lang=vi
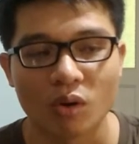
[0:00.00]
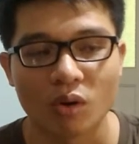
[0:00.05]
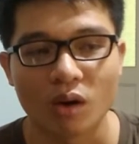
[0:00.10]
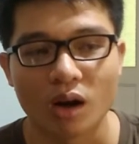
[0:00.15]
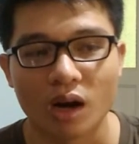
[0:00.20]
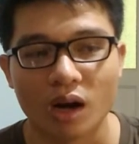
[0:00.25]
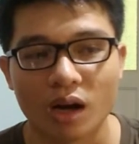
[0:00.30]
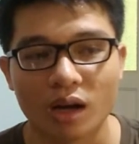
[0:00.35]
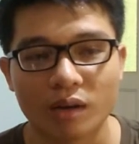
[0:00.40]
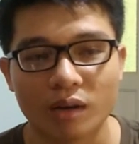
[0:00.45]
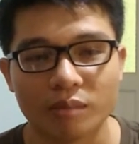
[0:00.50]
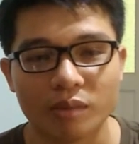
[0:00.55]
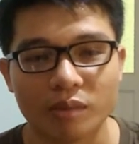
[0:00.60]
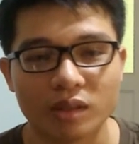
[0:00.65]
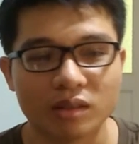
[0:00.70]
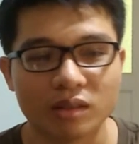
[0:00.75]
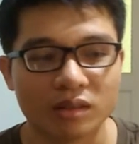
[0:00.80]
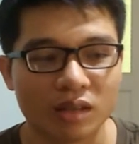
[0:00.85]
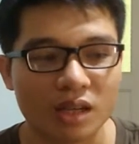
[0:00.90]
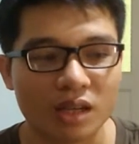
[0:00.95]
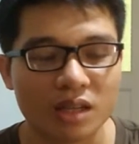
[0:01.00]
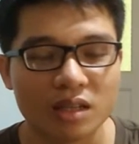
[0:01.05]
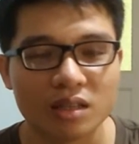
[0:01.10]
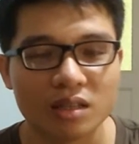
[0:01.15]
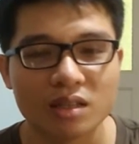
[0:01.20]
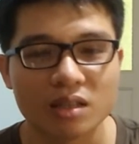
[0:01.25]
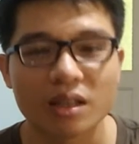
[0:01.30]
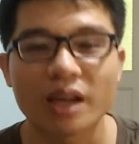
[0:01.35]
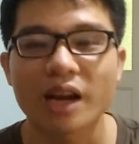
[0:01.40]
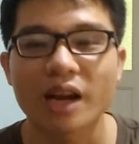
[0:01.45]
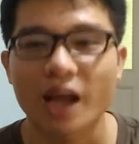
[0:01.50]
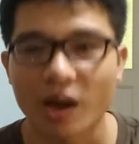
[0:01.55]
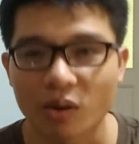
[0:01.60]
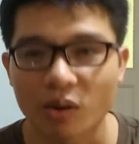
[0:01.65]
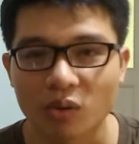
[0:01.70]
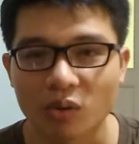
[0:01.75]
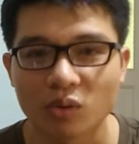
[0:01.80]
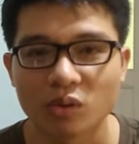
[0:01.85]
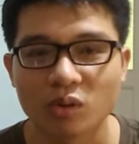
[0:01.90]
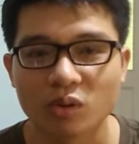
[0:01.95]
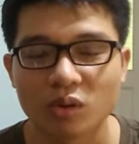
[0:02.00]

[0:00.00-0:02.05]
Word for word: uh, mình đi như thế nào